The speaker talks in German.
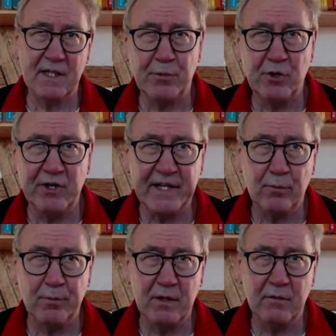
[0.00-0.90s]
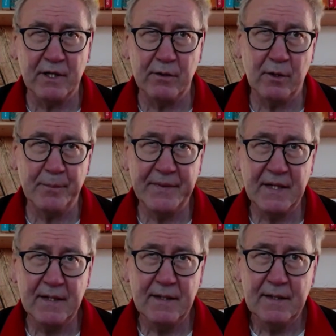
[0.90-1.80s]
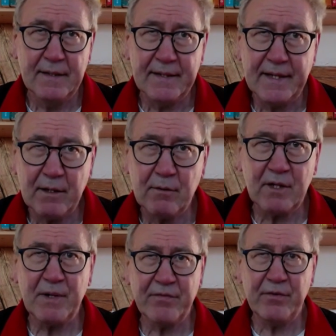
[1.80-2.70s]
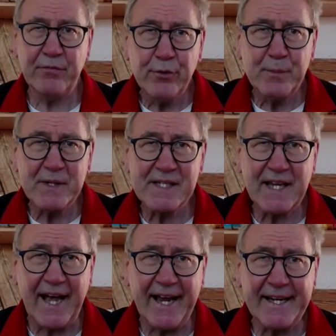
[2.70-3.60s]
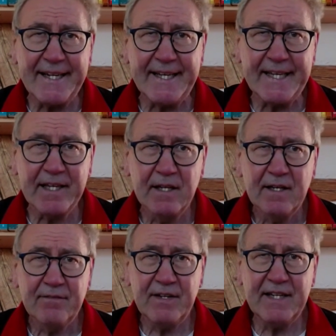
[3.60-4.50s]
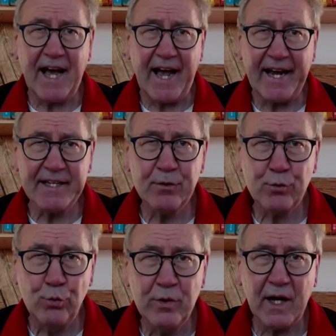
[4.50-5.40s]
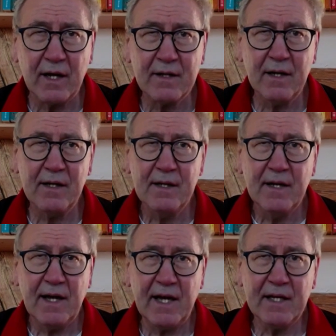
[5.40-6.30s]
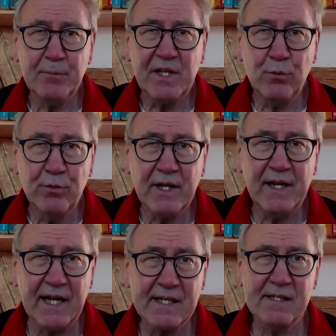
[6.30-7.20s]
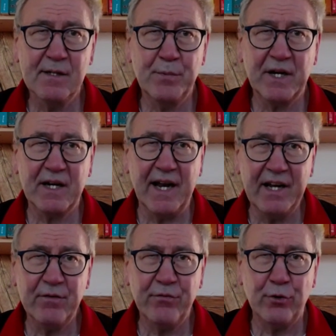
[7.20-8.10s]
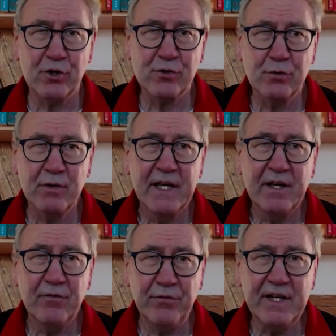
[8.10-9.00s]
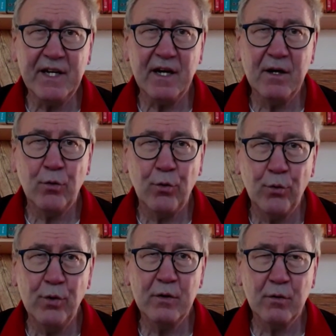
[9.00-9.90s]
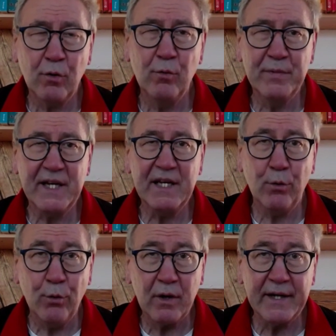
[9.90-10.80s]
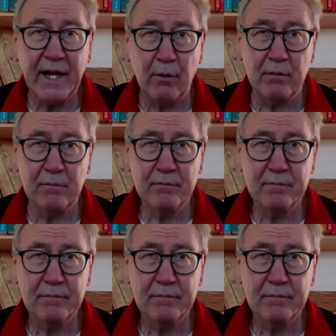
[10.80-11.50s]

der Politik unternommen. Herr Lauterbach, wie fühlt man sich eigentlich, wenn die eigenen Gutachter einem die unterlassene Begleitforschung wiederholt um die Ohren hauen?